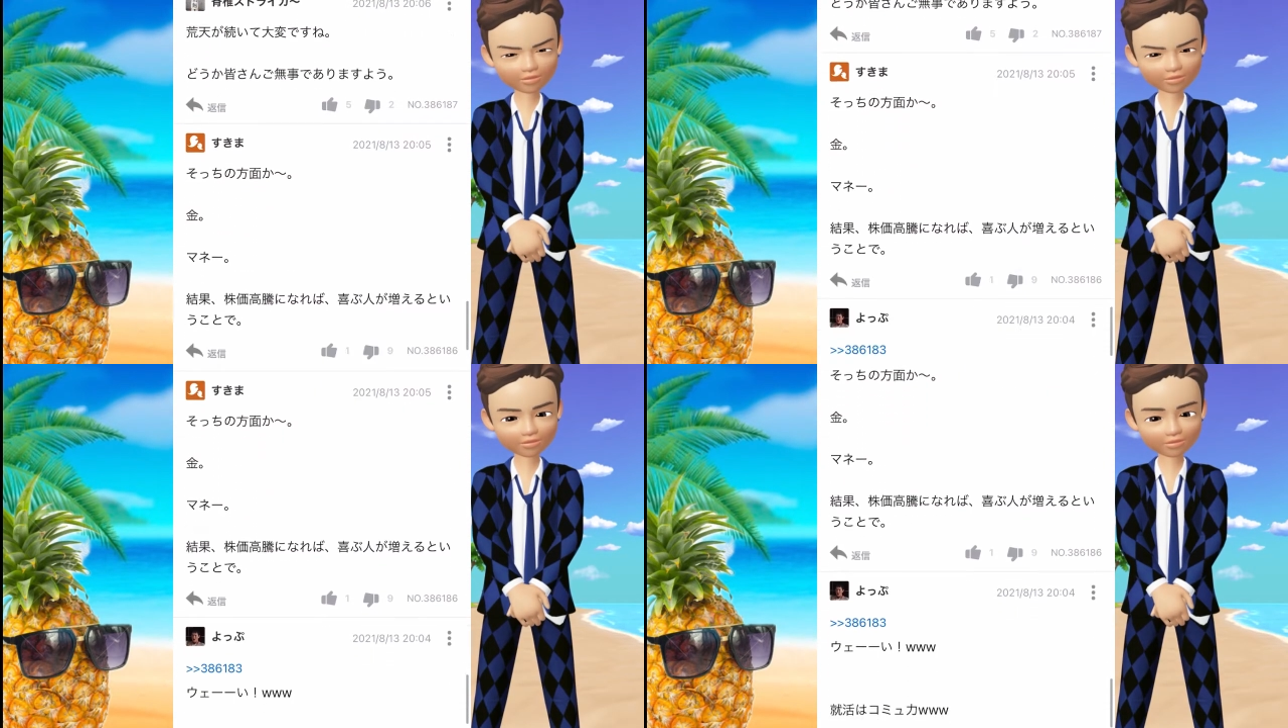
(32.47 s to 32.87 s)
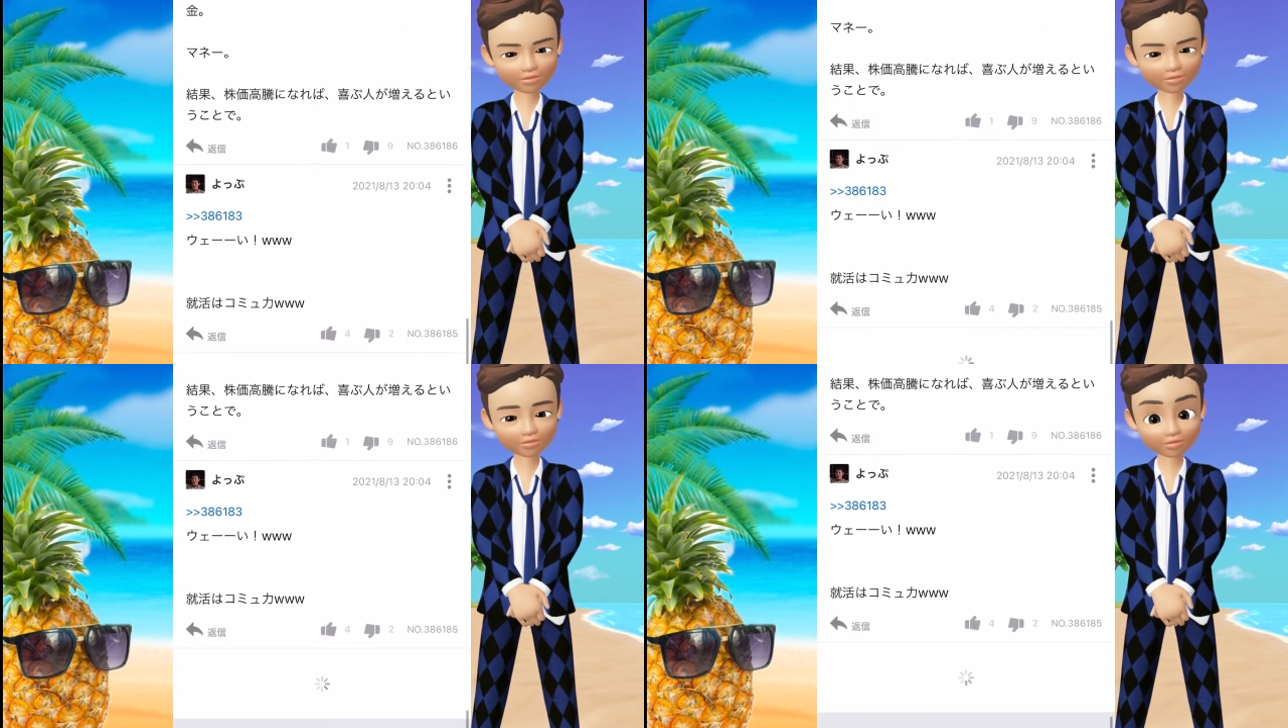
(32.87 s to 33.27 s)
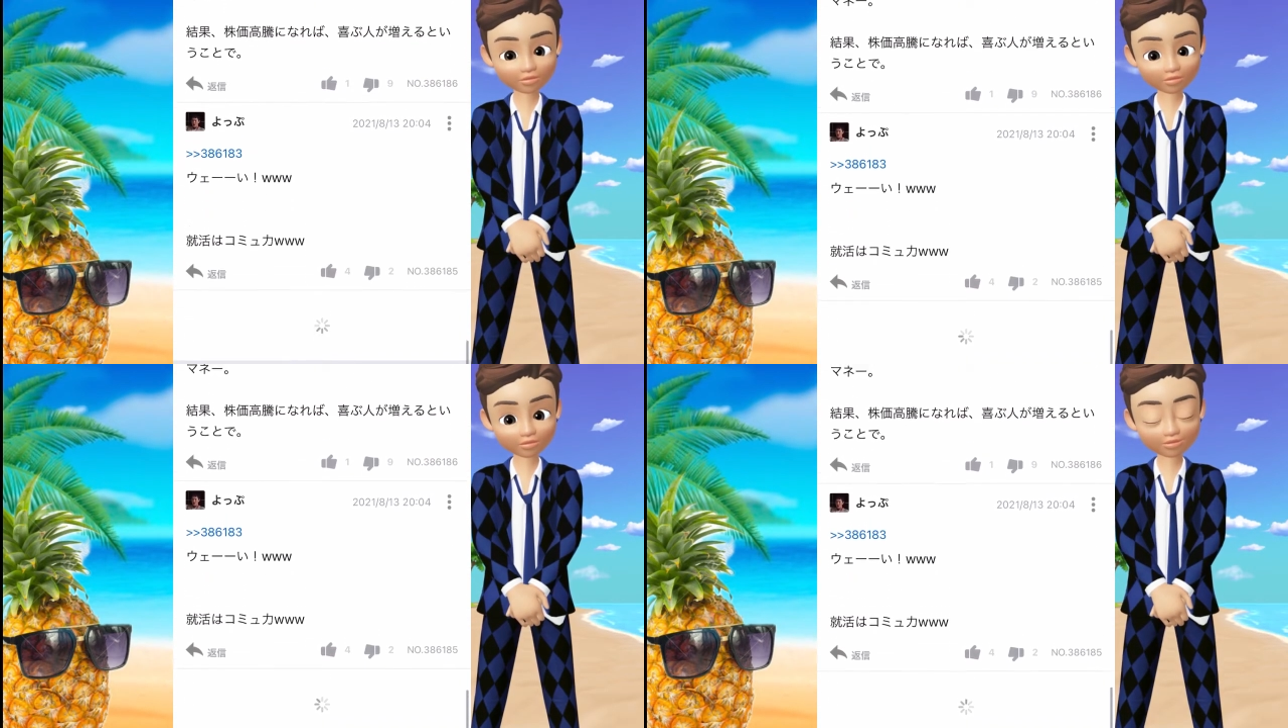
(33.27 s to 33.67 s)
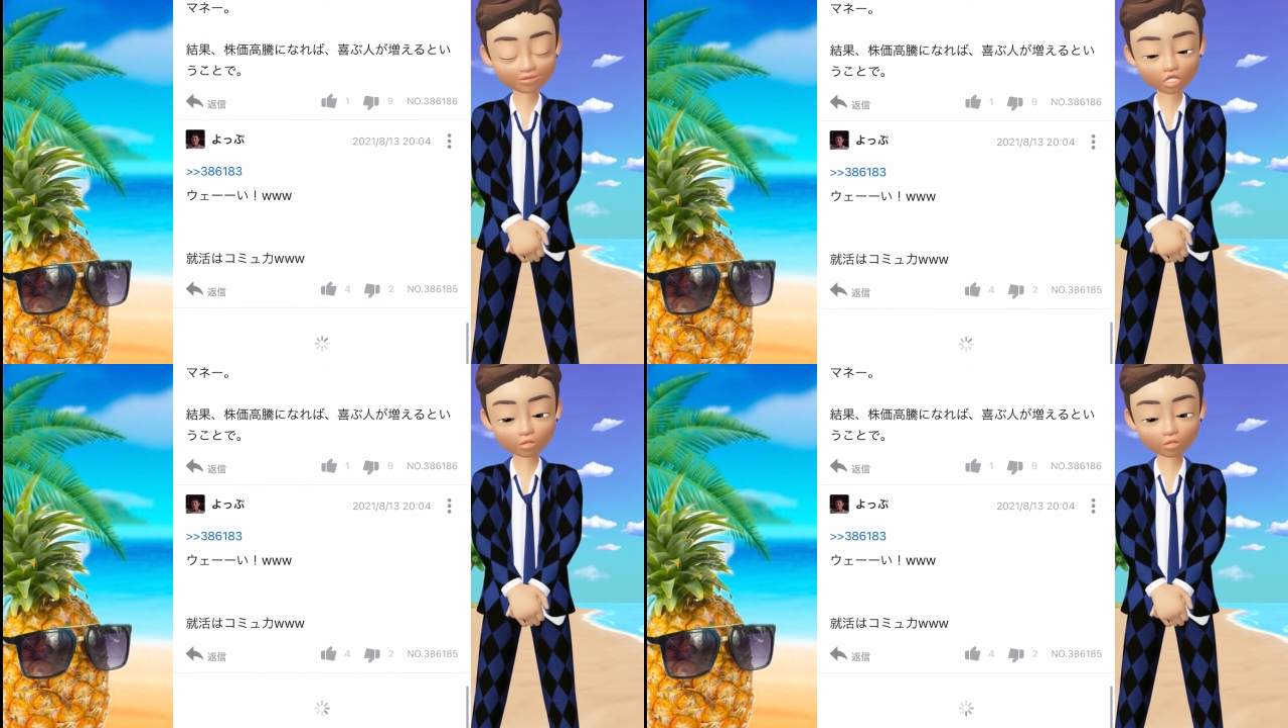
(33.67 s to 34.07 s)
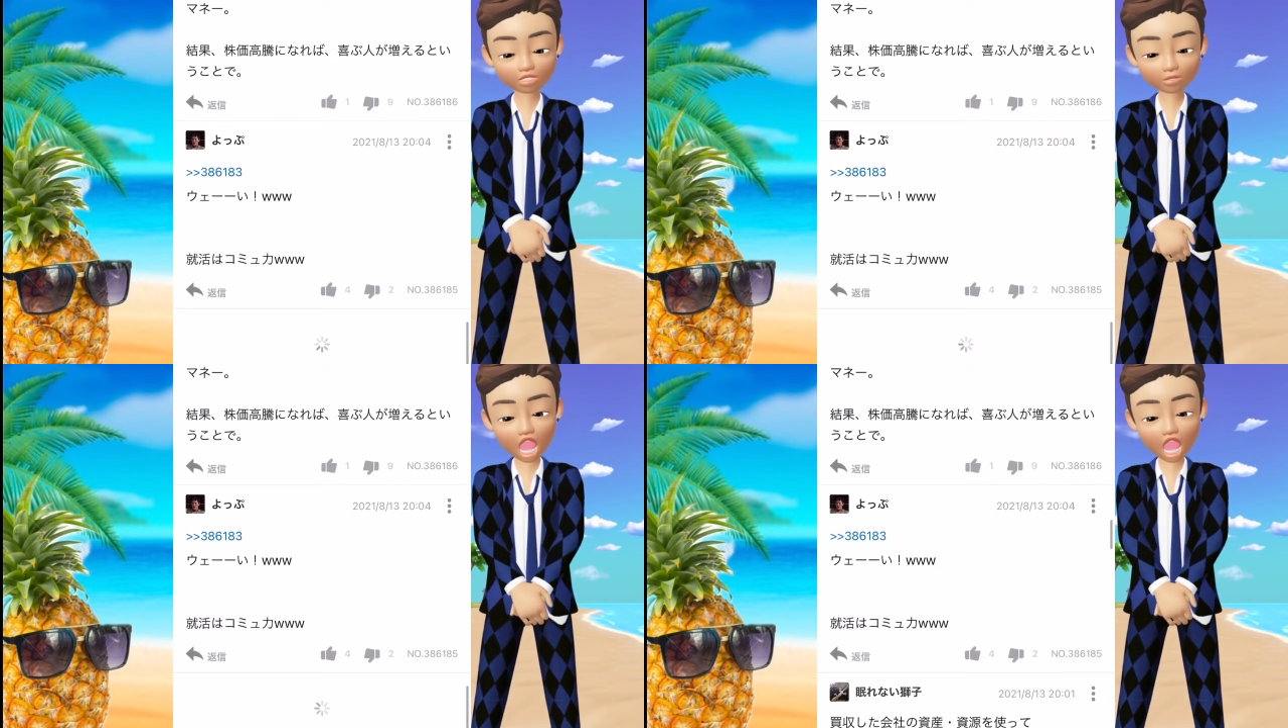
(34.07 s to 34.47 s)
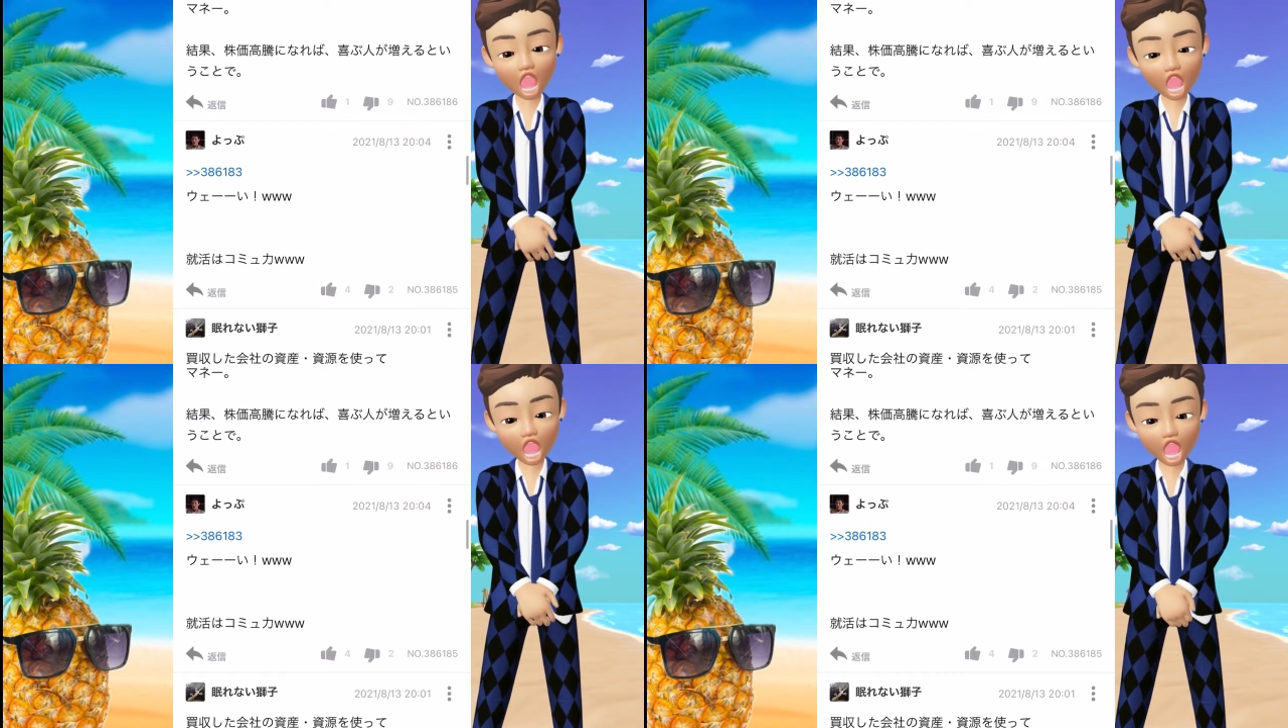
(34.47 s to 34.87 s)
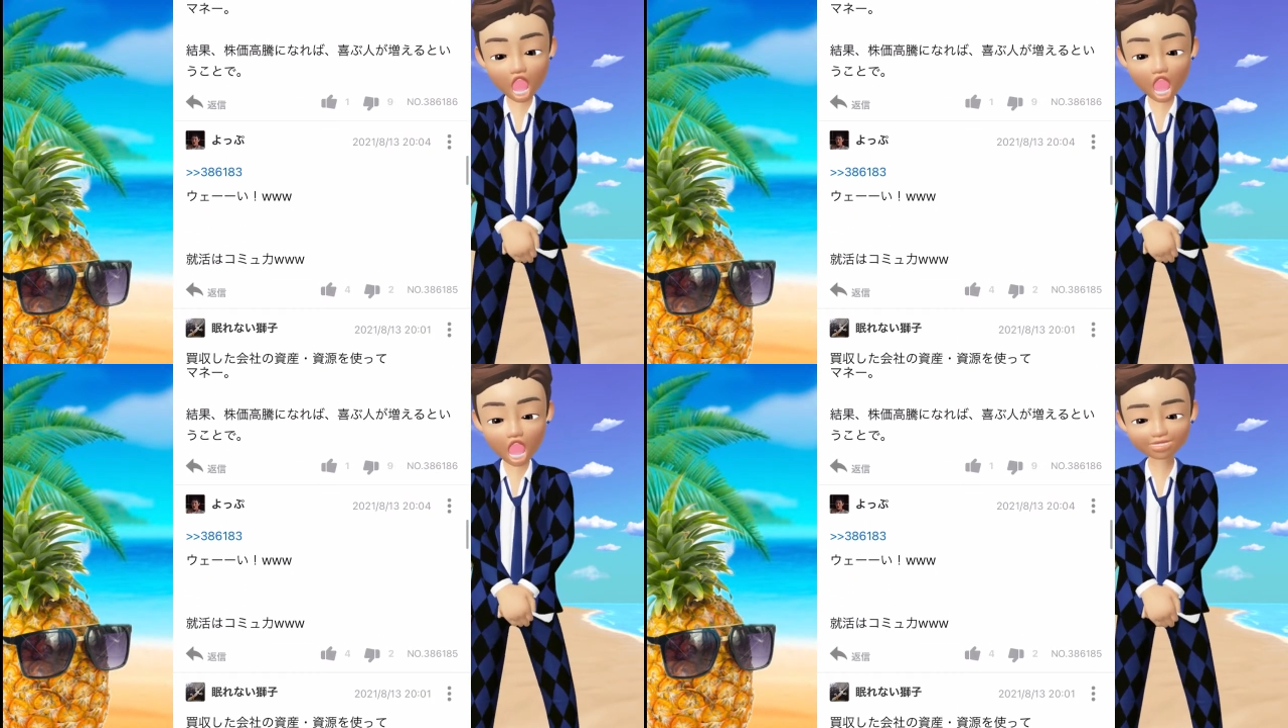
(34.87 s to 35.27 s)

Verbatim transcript: まあ、あのアジア開発側からの